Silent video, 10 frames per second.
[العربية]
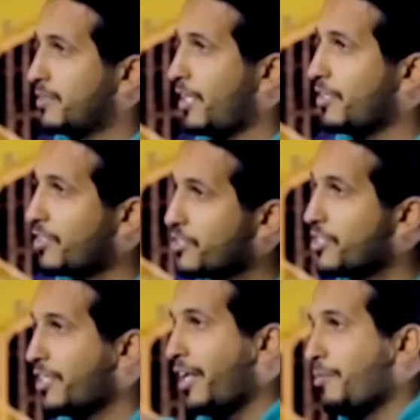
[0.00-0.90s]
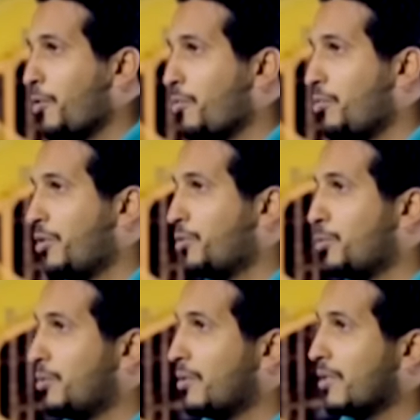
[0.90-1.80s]
يعني انت زيد على موضوع
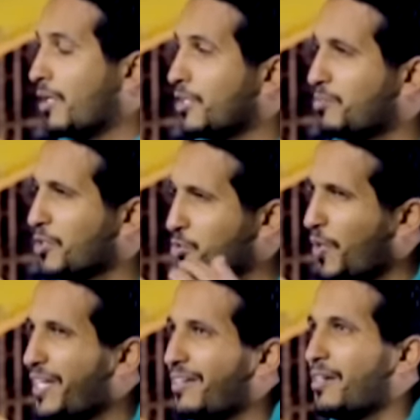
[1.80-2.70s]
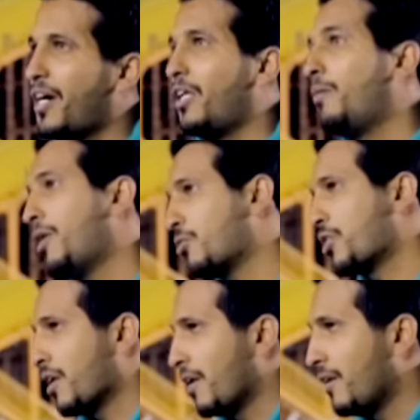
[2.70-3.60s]
انه الخدمه شوي احنا ما نقول
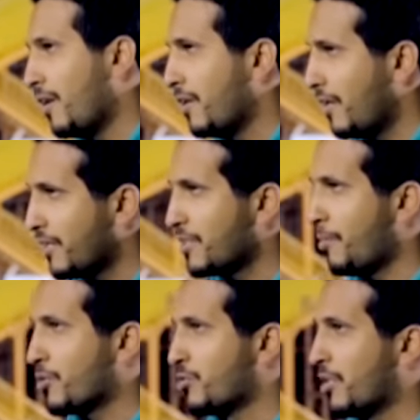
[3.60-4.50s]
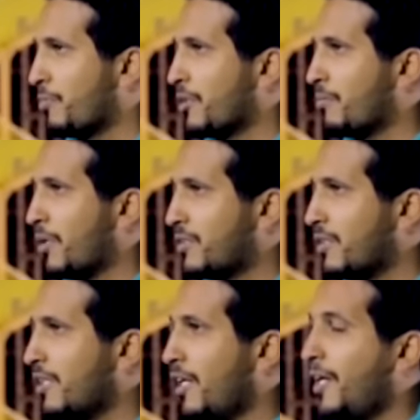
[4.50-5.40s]
سيئه لا, لا نعم. عشان ما نكون سلبيين اقل من
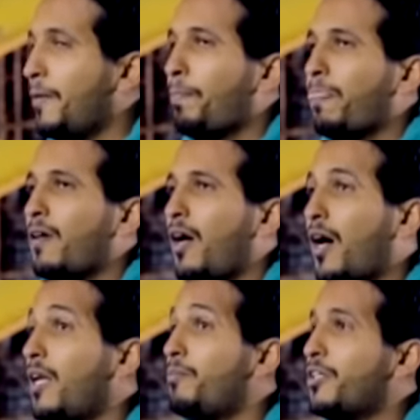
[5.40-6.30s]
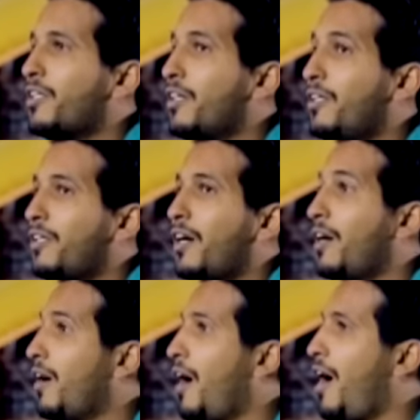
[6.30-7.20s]
المأمول اقل من اللي
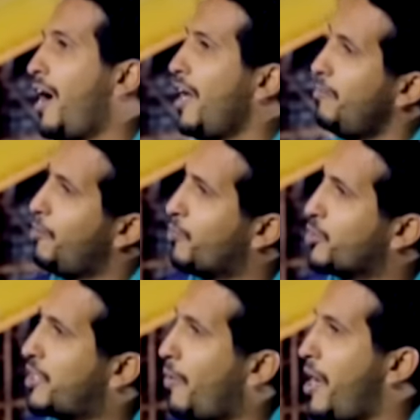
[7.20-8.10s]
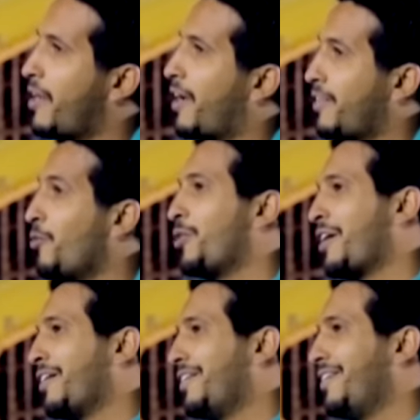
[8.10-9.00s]
احنا اقل من مستوانا كدوله
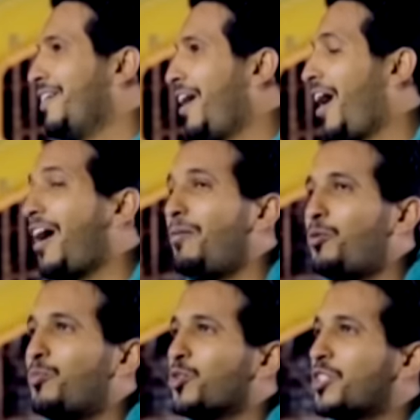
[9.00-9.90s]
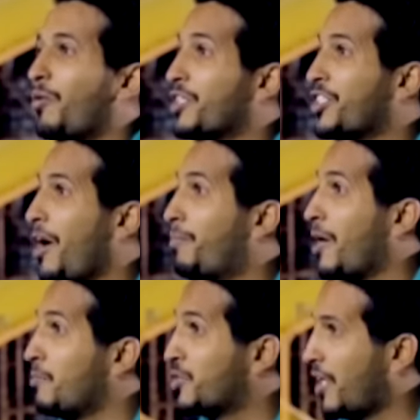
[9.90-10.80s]
اقل من مستوى الشعب
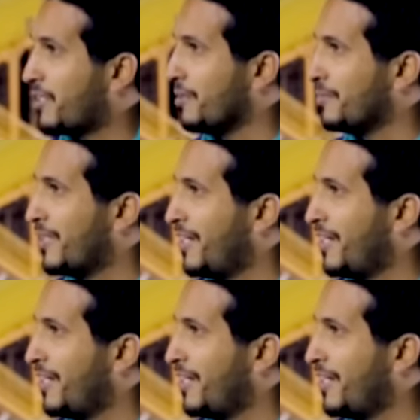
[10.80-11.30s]
كمستخدم